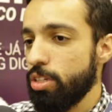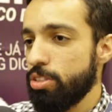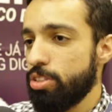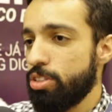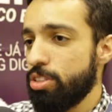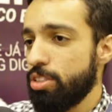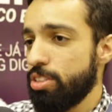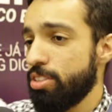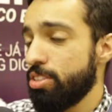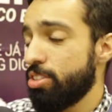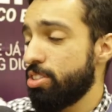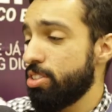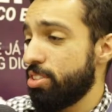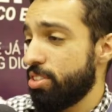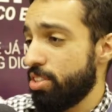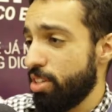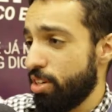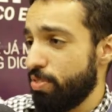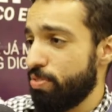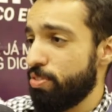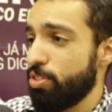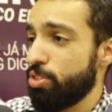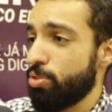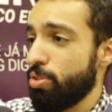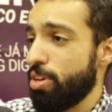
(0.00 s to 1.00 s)
de, de,
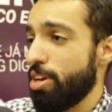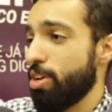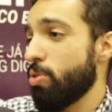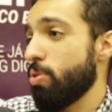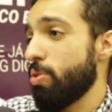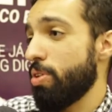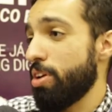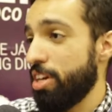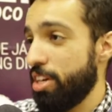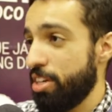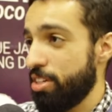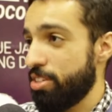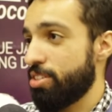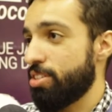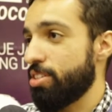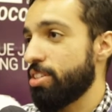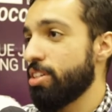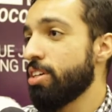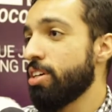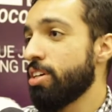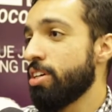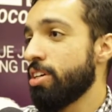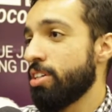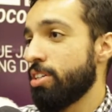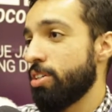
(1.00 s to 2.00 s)
serviço recorrente.
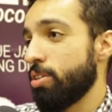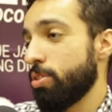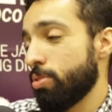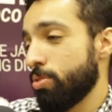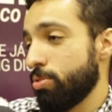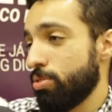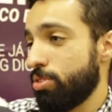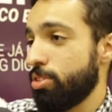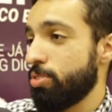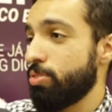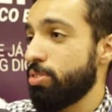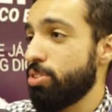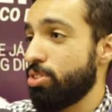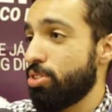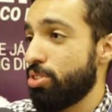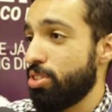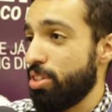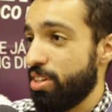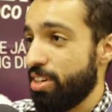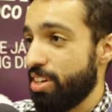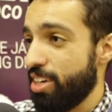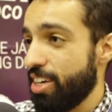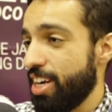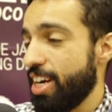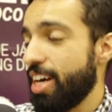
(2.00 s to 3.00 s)
E eu consigo
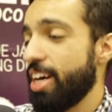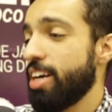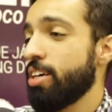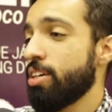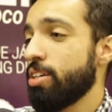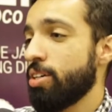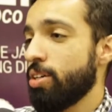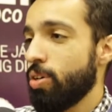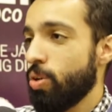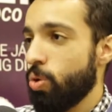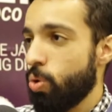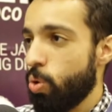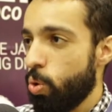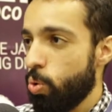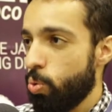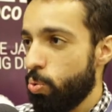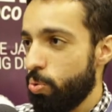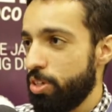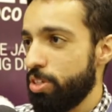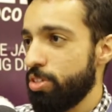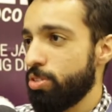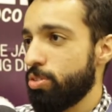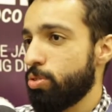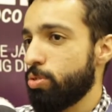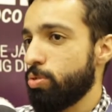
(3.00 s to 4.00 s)
enxergar com
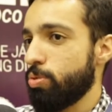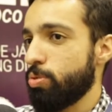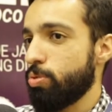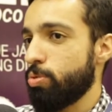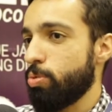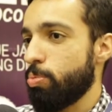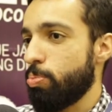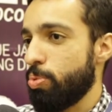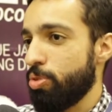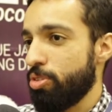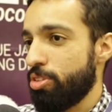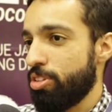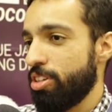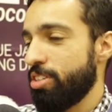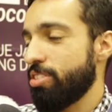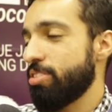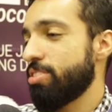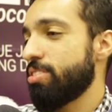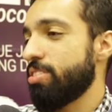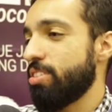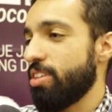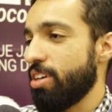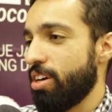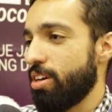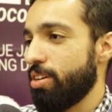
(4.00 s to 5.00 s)
isso o
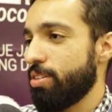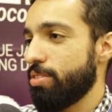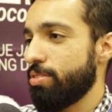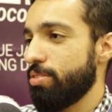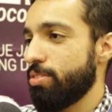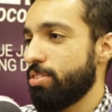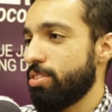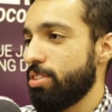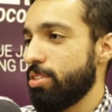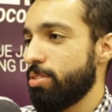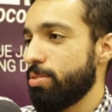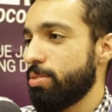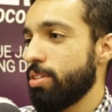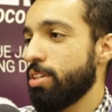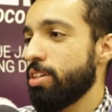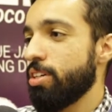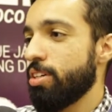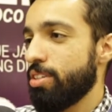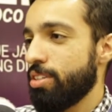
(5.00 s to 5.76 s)
potencial de.